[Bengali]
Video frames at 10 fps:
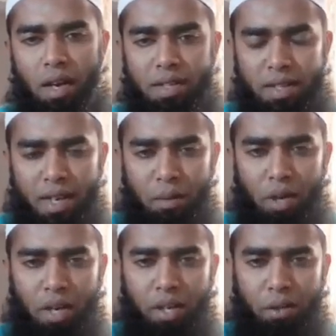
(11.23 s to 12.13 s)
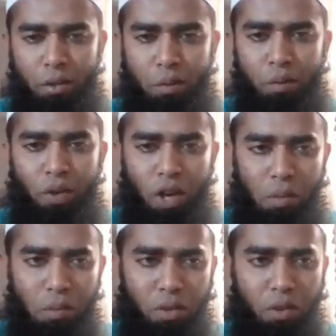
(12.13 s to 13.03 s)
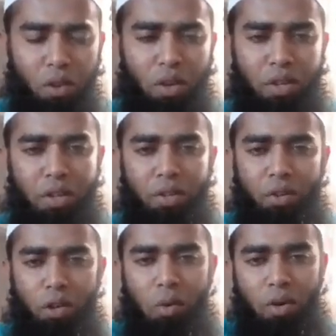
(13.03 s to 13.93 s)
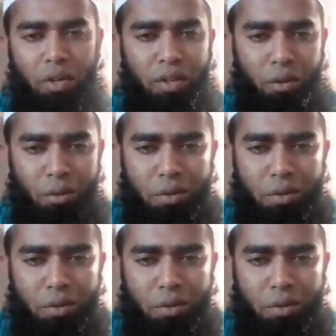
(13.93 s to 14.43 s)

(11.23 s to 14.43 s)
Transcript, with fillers: আসসালামু আলাইকুম ওরহমতুল্লাহি ওবরাকাত